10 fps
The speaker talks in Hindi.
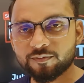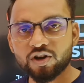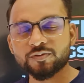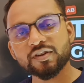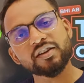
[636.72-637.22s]
कमेंट
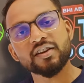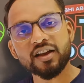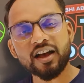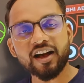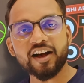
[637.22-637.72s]
बॉक्स में
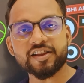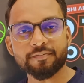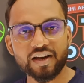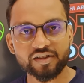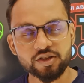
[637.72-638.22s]

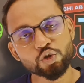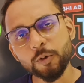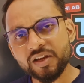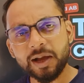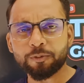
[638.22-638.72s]
आज मार दीजिए
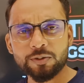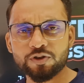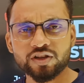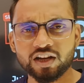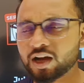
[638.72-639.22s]
जो भी आपको
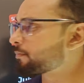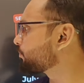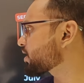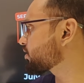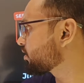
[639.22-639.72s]
डिपॉजिट करना
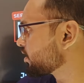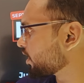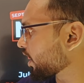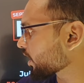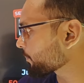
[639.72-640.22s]
है
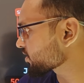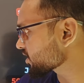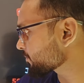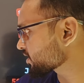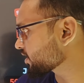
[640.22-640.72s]
अगर
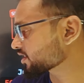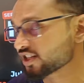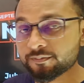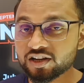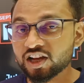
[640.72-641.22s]
25 परसेंट
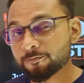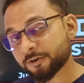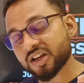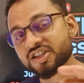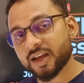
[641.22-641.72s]
एक्स्ट्रा मिल रहा है
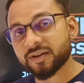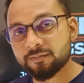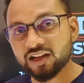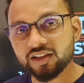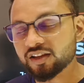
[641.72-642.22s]
फर्स्ट टाइम
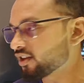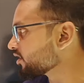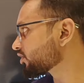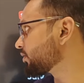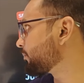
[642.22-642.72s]
की बात है
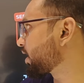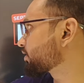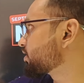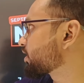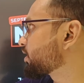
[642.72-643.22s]
तो
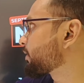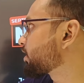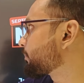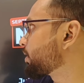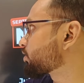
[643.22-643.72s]
मार दीजिए एक
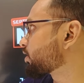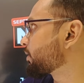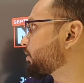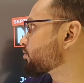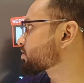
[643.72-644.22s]
बार लंबा
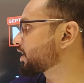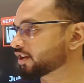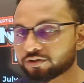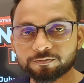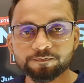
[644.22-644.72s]
चौड़ा अमाउंट
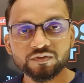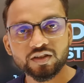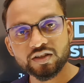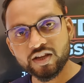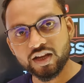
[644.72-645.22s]
साले को
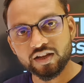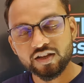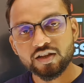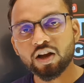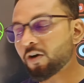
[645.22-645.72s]
ठीक है
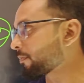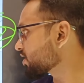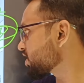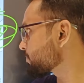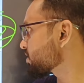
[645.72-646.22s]
और
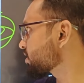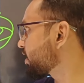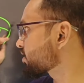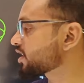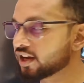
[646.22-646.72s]
25
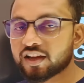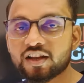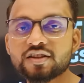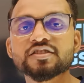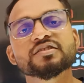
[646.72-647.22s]
परसेंट एक्स्ट्रा
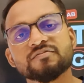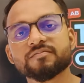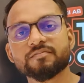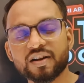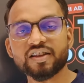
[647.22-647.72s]
लेकर
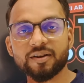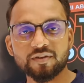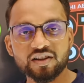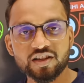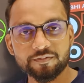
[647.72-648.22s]
के
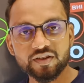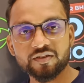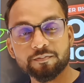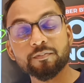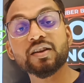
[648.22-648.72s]
मज़ा मारिए
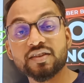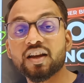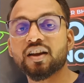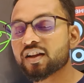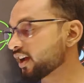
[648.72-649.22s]
फिर मज़ा